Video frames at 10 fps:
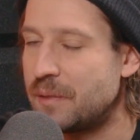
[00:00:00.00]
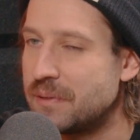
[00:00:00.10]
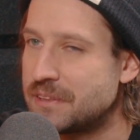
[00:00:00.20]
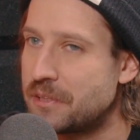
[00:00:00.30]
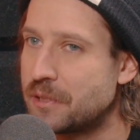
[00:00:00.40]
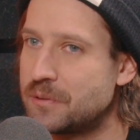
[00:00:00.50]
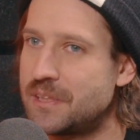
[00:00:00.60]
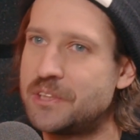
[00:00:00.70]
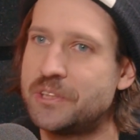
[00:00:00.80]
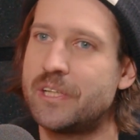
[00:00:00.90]
nie ma co tego
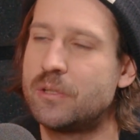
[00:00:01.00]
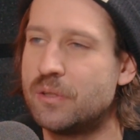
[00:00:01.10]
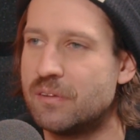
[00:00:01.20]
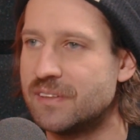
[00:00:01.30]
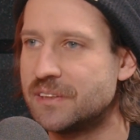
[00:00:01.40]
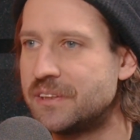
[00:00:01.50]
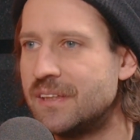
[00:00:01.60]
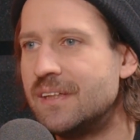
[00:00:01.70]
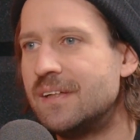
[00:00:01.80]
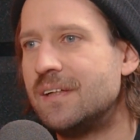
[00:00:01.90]
uzależnienia hodować.
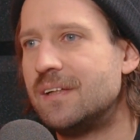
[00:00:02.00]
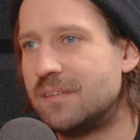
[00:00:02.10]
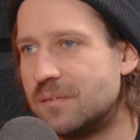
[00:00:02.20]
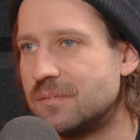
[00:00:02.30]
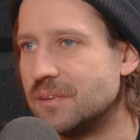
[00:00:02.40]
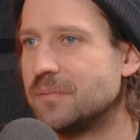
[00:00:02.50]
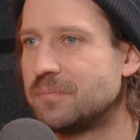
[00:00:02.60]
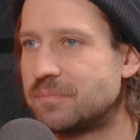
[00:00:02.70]
No.